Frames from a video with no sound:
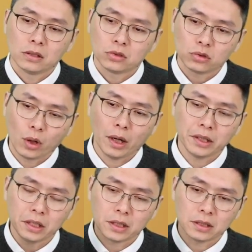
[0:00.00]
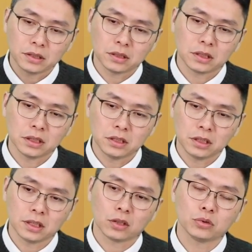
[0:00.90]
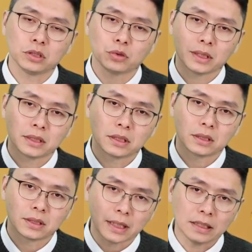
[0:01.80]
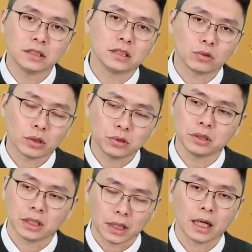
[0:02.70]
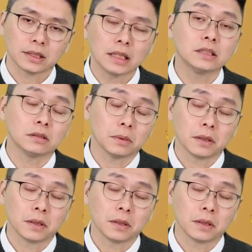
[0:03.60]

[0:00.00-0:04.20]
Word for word: 创意跟四星今年估计赚三十几块，去年也大概三十，